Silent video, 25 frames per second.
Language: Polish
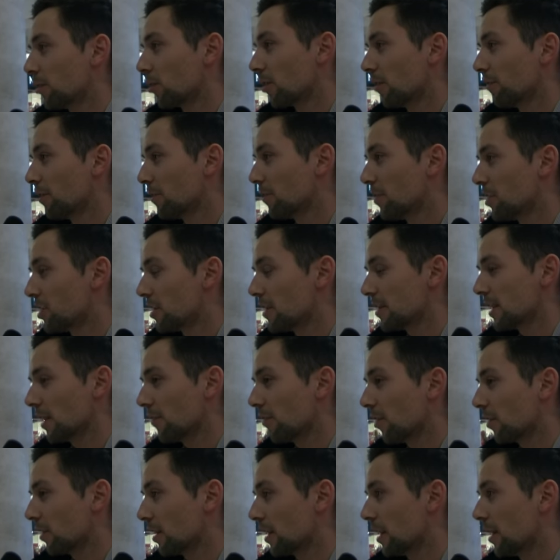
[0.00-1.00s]
którą wymyśli
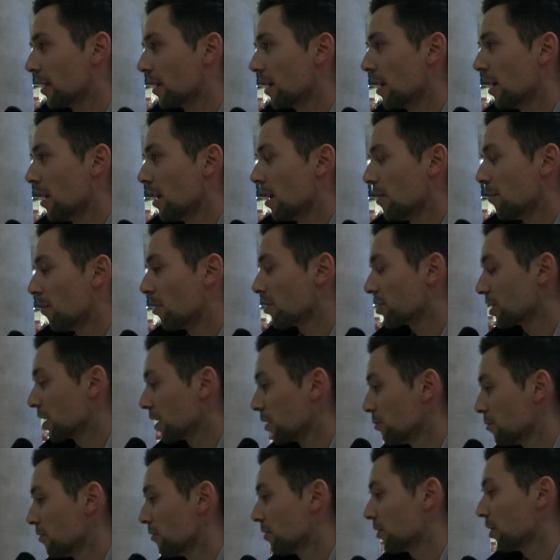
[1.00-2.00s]
zawodnik, może
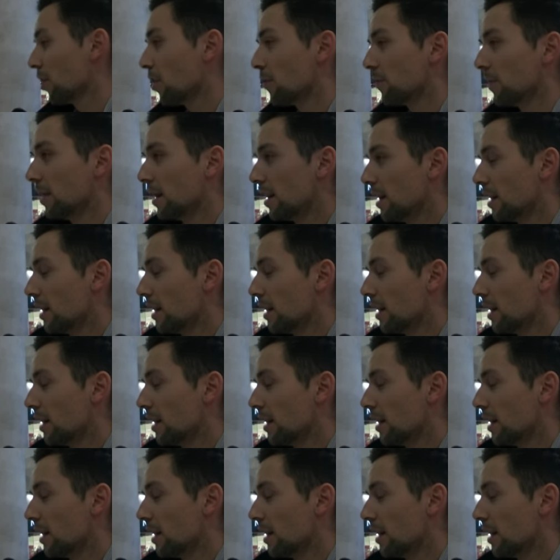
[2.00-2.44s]
główką.